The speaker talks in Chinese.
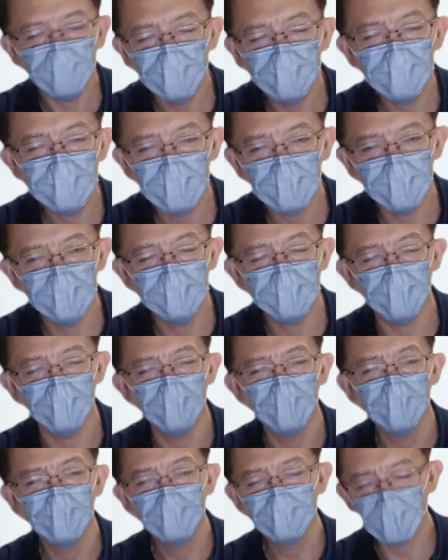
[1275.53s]
律上来讲，
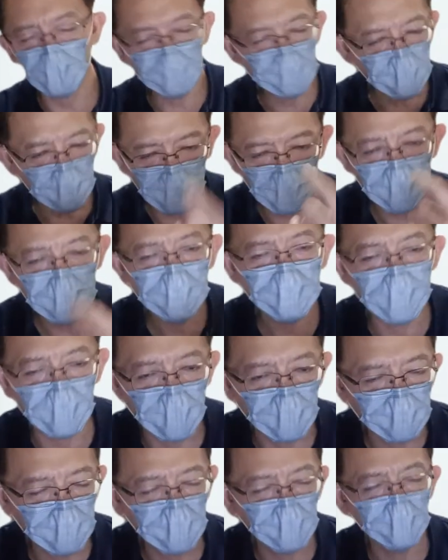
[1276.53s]
保险公司本
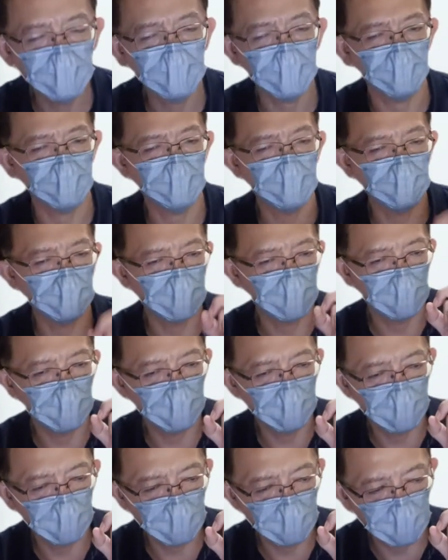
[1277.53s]
来就跟你讲是
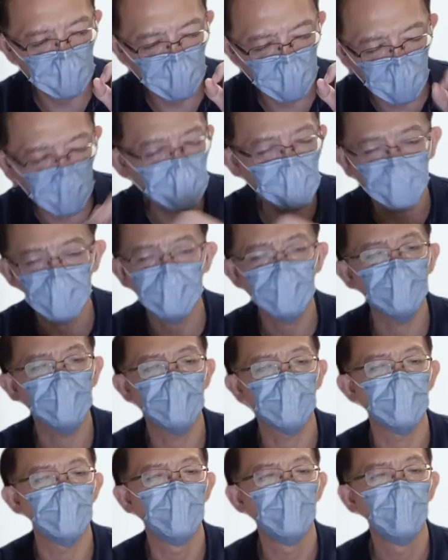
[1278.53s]
非保证
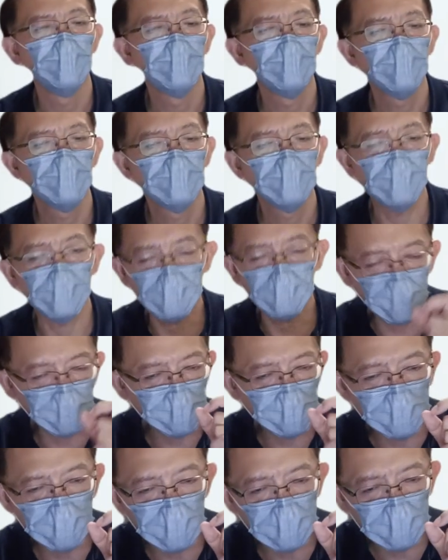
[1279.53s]
值，哪怕
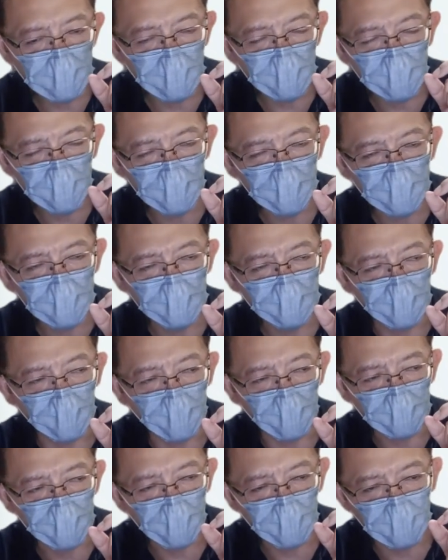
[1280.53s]
甚至这个数字本
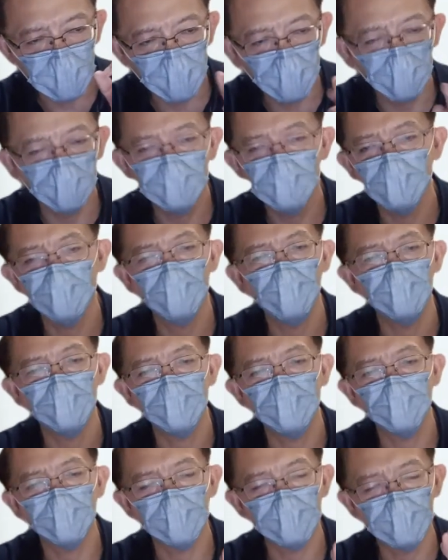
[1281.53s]
来说要给你五千块，
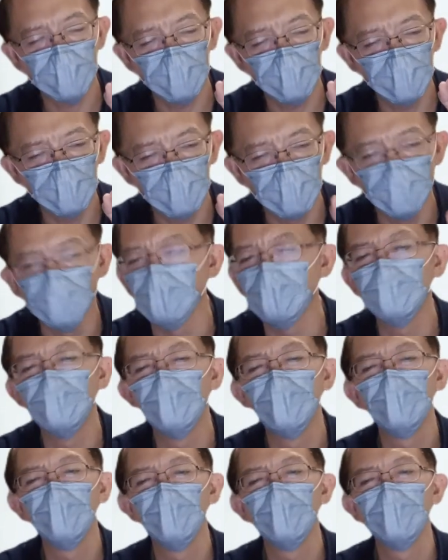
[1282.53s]
结果给你
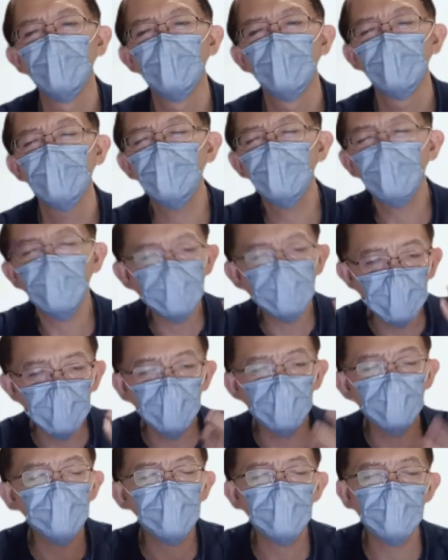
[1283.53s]
零，那保险
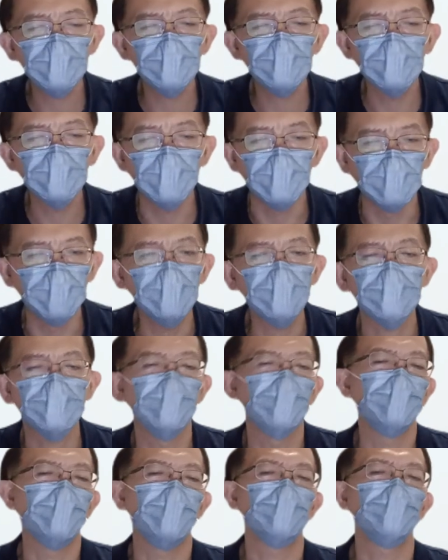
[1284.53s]
公司也没有什
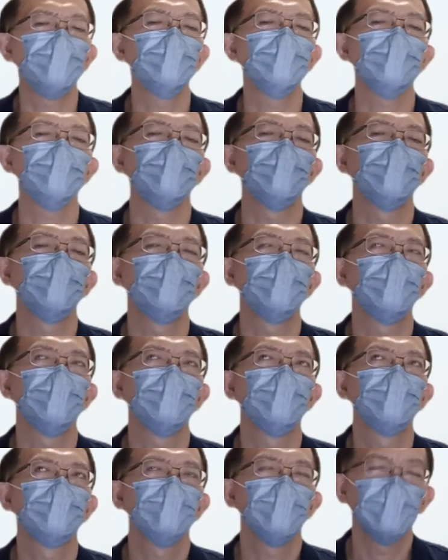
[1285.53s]
么法律责任
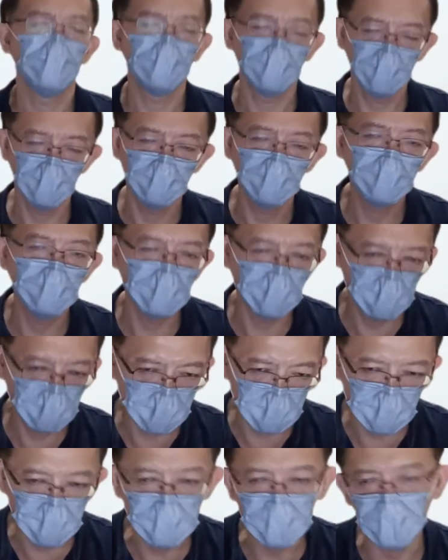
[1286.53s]
啊。哎，对，的确
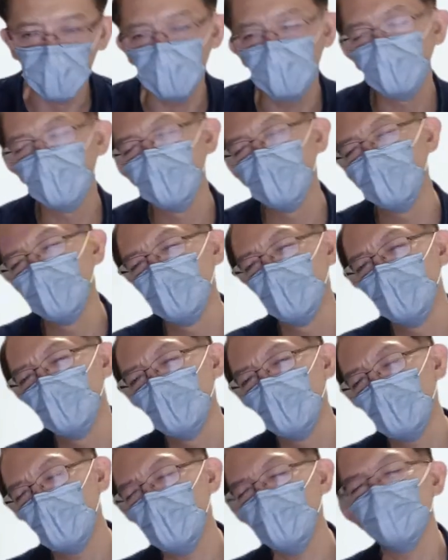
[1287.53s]
是这样。
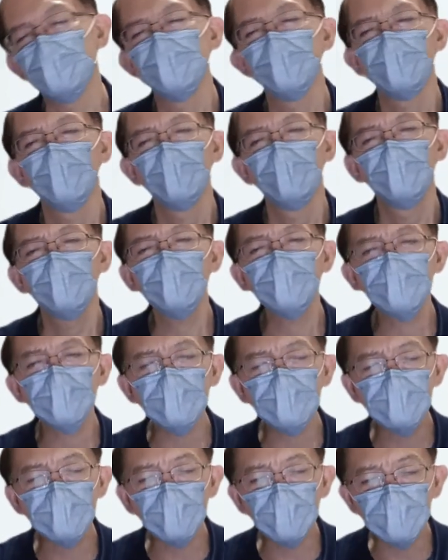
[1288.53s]
好，那这
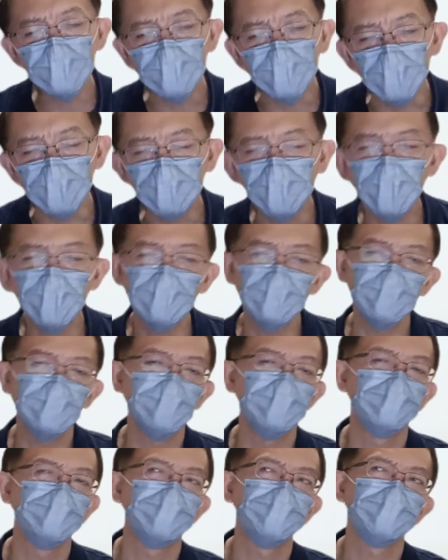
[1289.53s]
时候怎么办呢？